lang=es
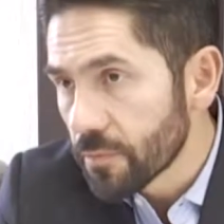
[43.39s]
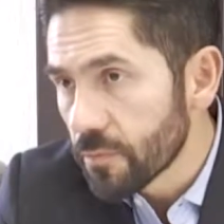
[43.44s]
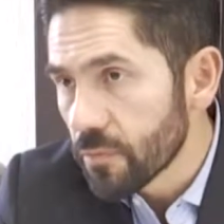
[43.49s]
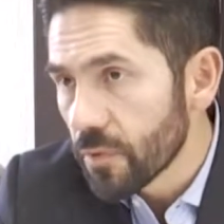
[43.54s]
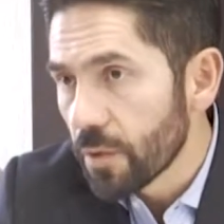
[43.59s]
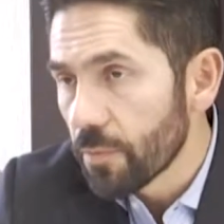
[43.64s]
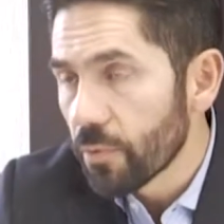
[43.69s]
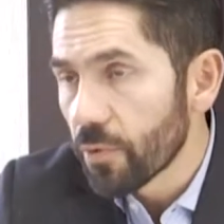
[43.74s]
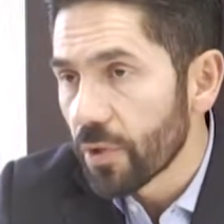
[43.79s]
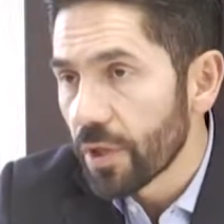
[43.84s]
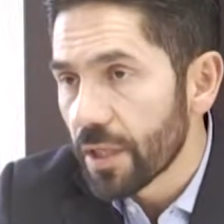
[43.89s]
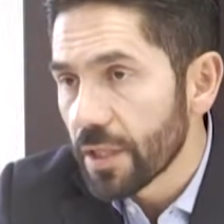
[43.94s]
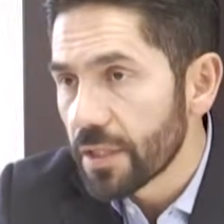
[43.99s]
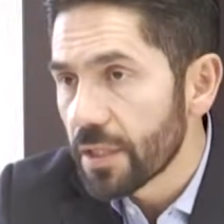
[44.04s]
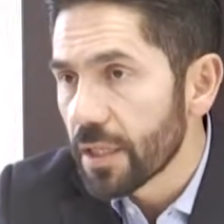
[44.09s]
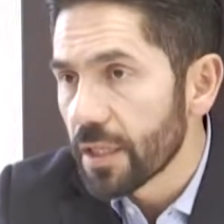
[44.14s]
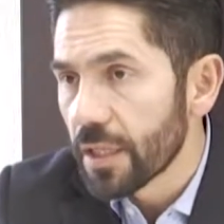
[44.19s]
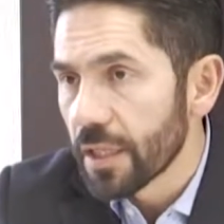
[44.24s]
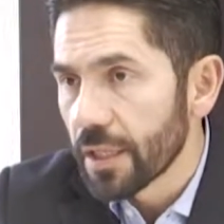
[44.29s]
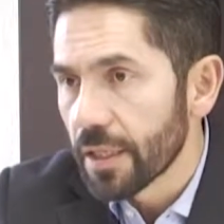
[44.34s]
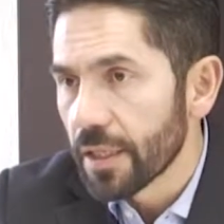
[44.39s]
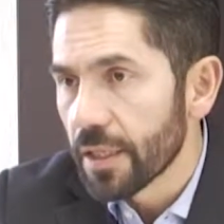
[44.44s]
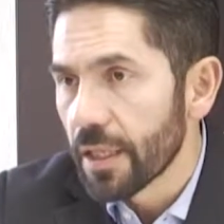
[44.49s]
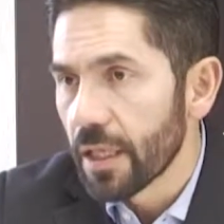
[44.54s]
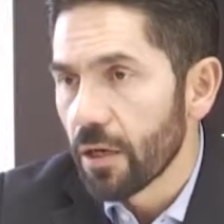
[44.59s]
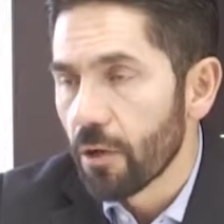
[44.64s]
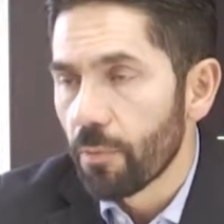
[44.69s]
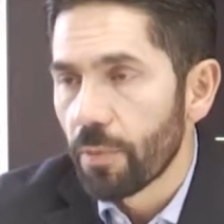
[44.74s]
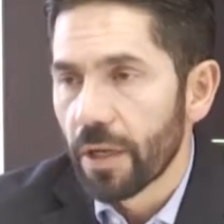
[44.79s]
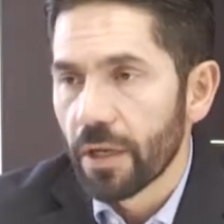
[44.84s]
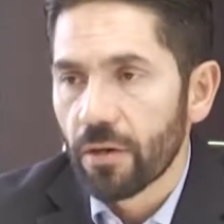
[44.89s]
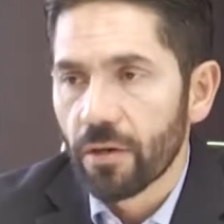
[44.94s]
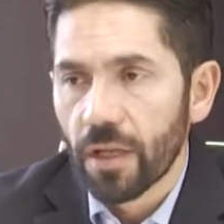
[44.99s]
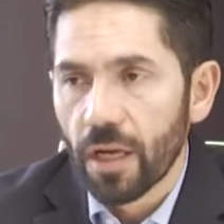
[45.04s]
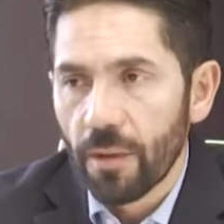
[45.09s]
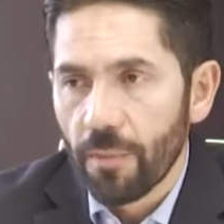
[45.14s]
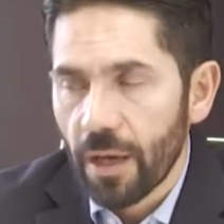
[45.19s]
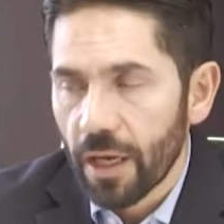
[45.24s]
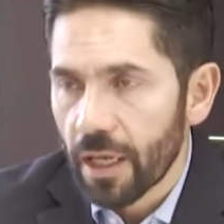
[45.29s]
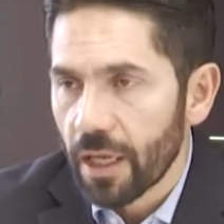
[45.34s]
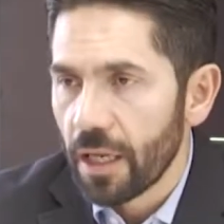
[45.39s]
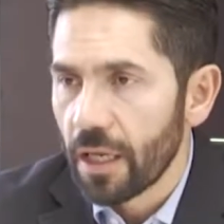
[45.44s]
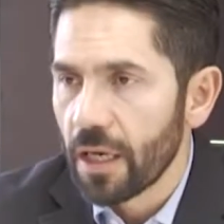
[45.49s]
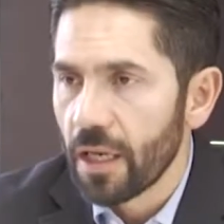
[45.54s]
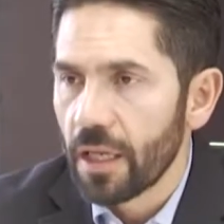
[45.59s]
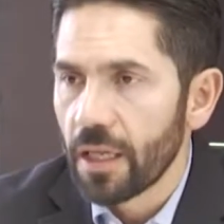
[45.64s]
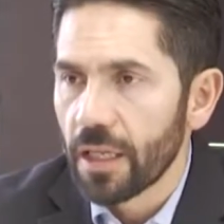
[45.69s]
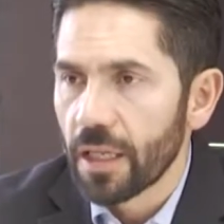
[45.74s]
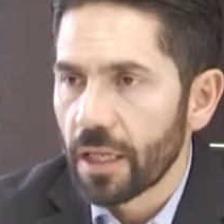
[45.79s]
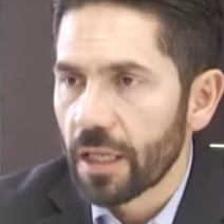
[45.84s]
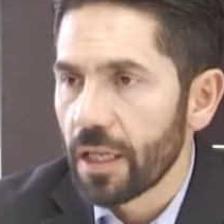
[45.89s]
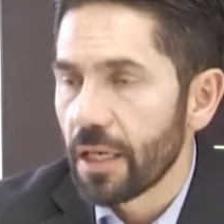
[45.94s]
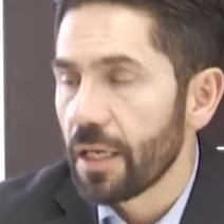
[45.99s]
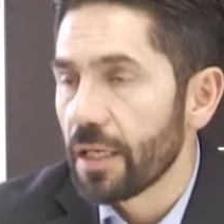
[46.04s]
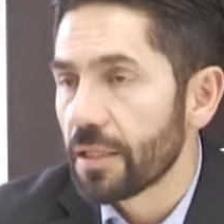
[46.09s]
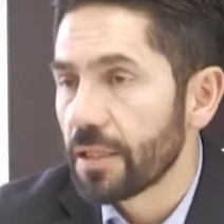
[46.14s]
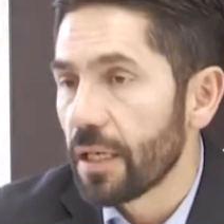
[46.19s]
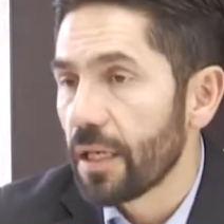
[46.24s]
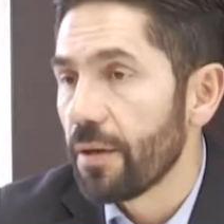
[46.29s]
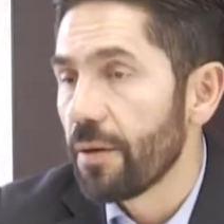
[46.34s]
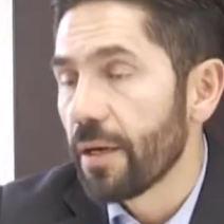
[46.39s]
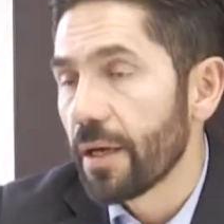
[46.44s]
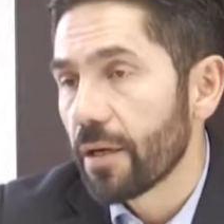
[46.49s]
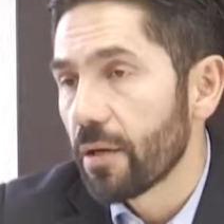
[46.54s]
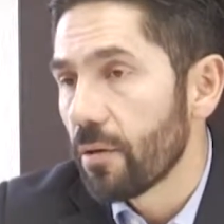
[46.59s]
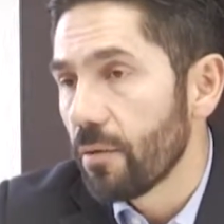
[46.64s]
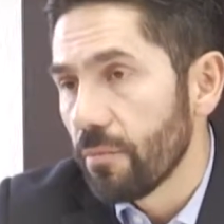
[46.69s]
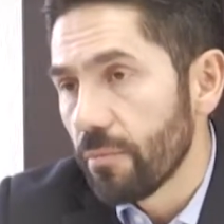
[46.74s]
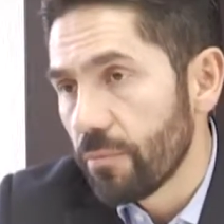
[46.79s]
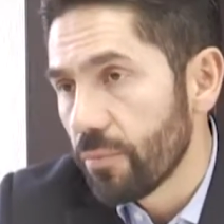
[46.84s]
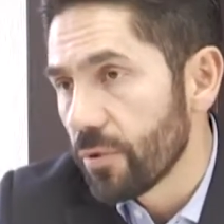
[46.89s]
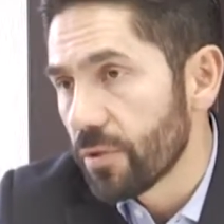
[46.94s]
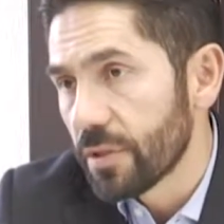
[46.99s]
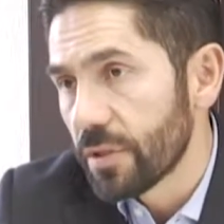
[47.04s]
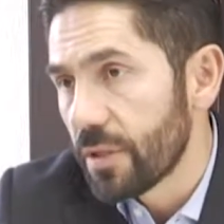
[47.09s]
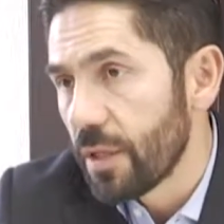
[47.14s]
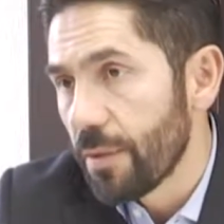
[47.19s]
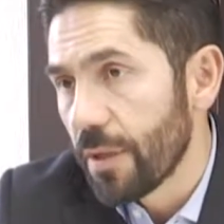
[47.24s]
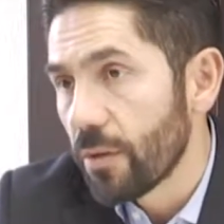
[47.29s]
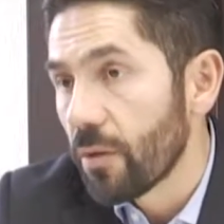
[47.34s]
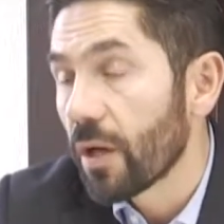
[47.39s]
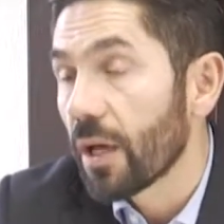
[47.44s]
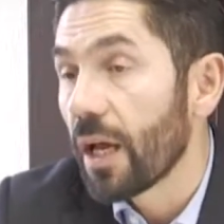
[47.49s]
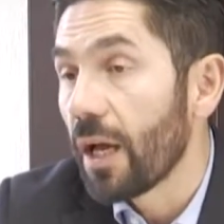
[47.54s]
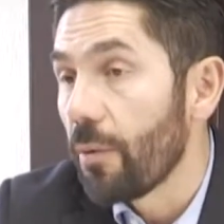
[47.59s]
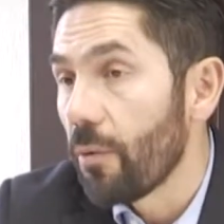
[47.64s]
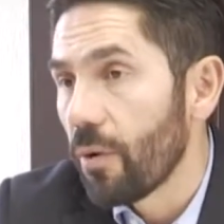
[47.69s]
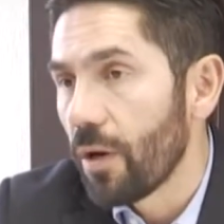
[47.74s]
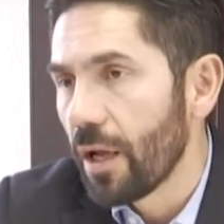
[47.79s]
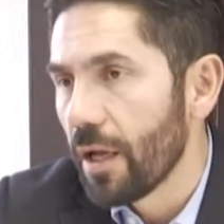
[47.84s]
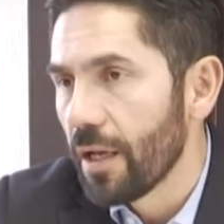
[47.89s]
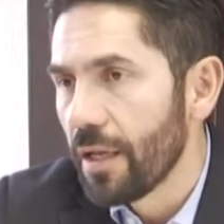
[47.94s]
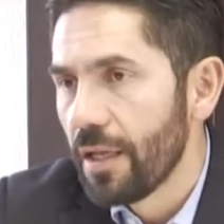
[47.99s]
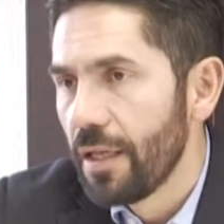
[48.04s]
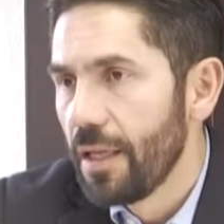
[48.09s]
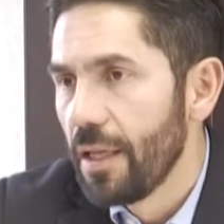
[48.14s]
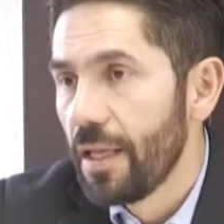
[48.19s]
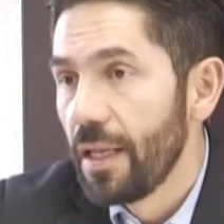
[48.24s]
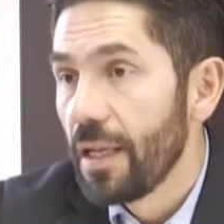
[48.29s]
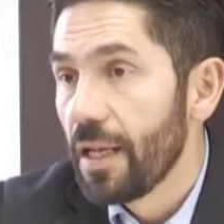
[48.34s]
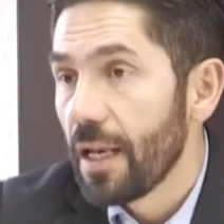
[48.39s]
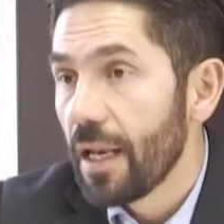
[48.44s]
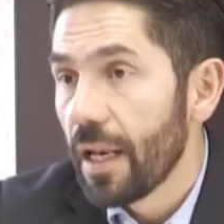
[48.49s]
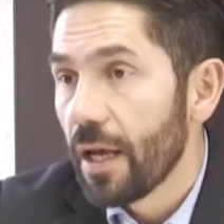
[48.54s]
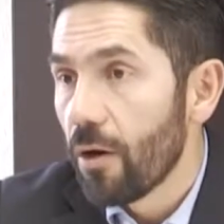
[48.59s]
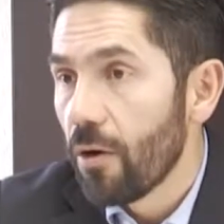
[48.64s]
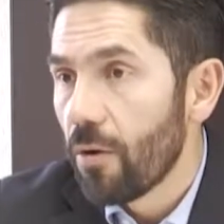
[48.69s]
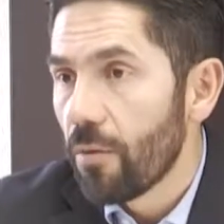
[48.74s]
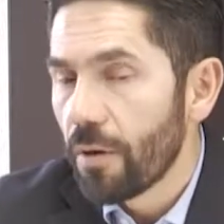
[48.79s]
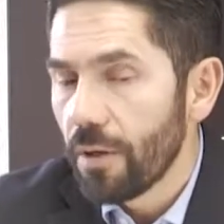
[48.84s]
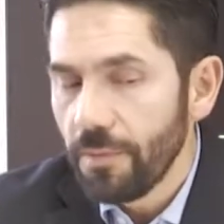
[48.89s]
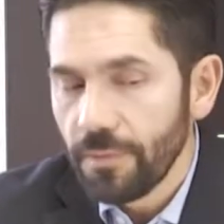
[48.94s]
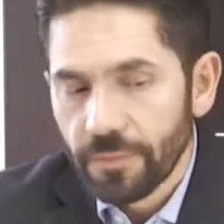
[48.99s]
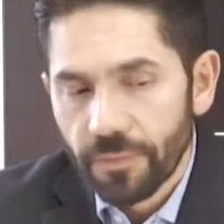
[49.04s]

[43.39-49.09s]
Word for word: Una imprudencia del operador de la máquina y de quien estaba pues llevando a cabo la, obra.